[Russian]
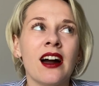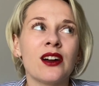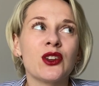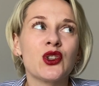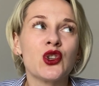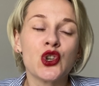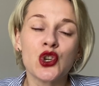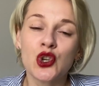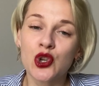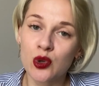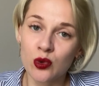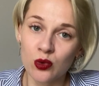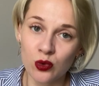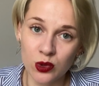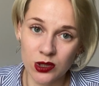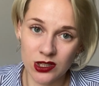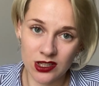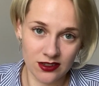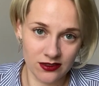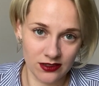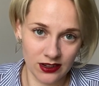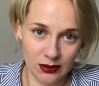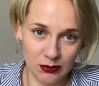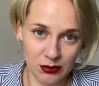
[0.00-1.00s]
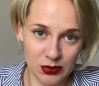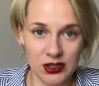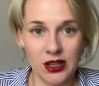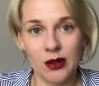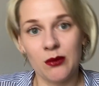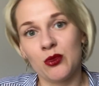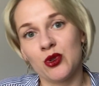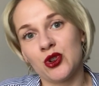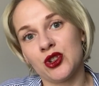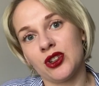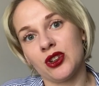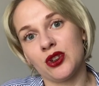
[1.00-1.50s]
чувства,
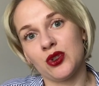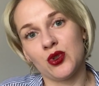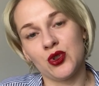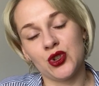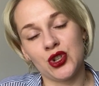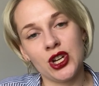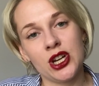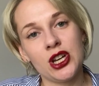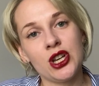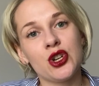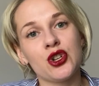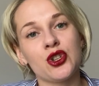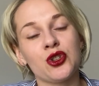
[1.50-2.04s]
потому что ощущение,